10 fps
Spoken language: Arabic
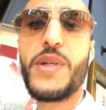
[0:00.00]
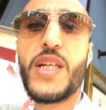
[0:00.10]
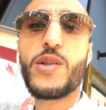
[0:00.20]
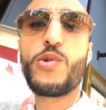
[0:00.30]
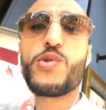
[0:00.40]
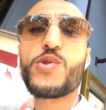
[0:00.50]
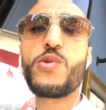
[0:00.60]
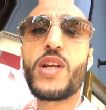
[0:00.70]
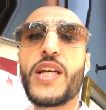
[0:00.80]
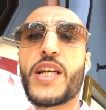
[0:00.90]
مي دروس
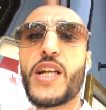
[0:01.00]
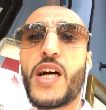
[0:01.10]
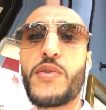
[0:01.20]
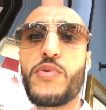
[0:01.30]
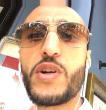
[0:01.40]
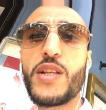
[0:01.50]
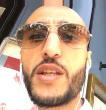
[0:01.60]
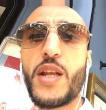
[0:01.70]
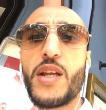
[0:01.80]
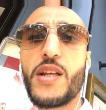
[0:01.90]
اونلاين كنعرفو راه
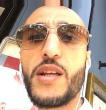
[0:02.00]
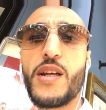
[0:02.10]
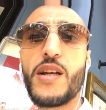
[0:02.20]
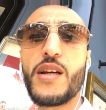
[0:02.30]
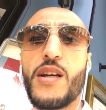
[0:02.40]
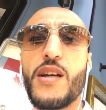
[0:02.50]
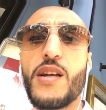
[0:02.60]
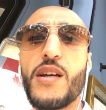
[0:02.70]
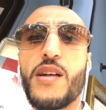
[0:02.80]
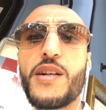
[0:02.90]
دري
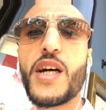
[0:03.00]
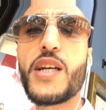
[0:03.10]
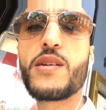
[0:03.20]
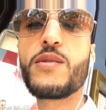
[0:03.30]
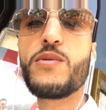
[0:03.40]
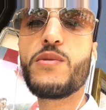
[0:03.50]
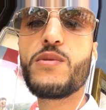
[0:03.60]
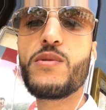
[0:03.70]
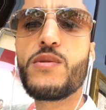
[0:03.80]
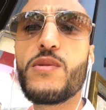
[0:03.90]
نقي
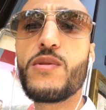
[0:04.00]
و